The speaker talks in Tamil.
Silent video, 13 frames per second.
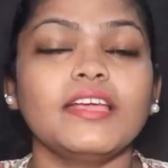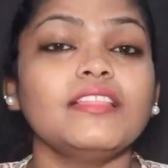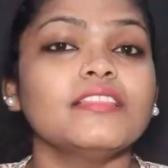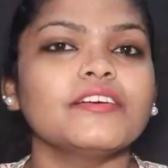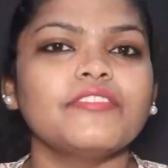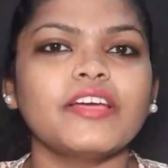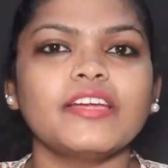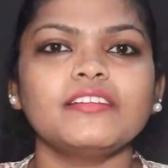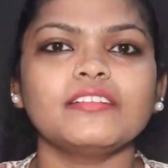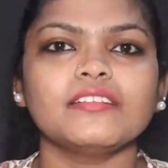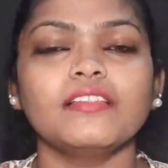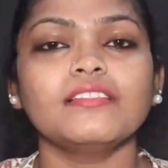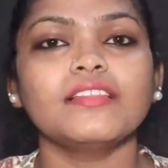இந்த
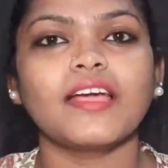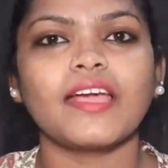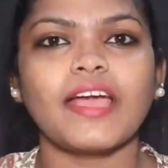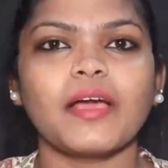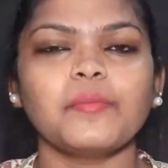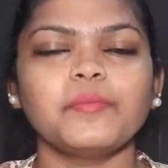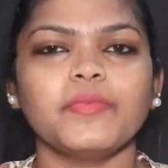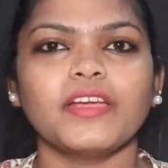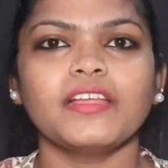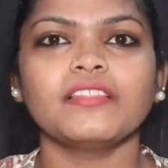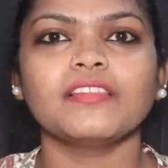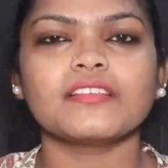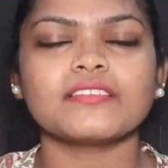வெயிட் இந்த கேப்
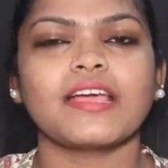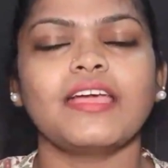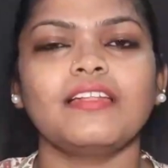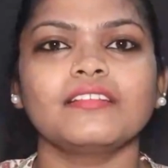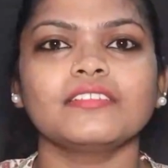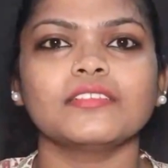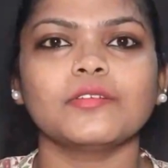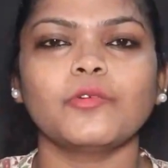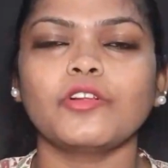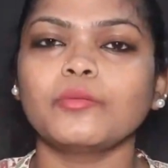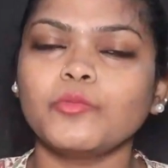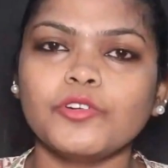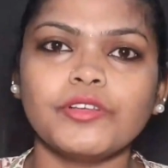இந்த சைலண்ட்
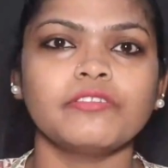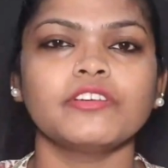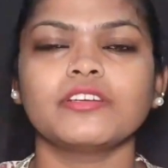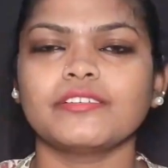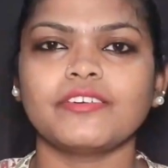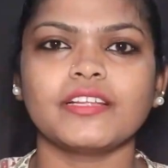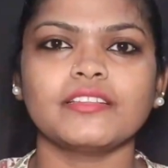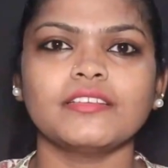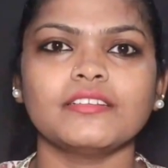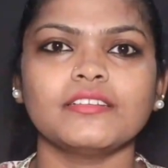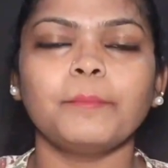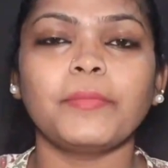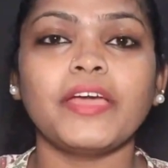ஒரு முடிவுக்கு வந்து
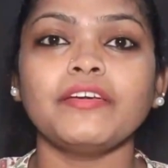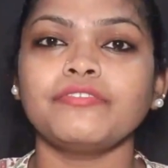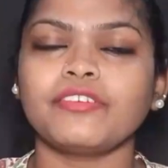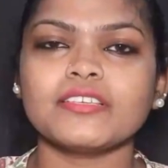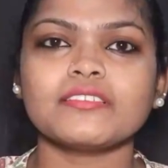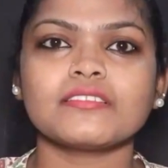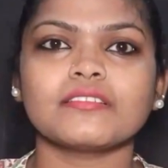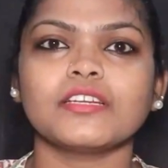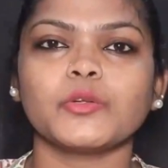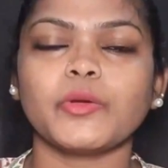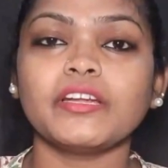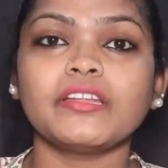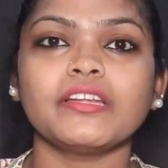மே ஃபர்ஸ்ட்
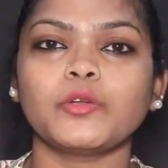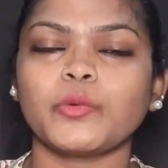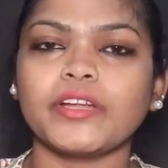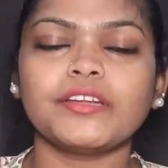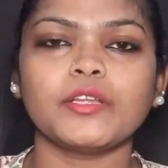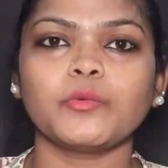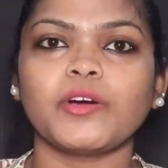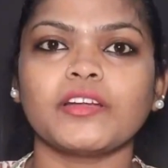டுவெண்ட்டி டுவெண்ட்டி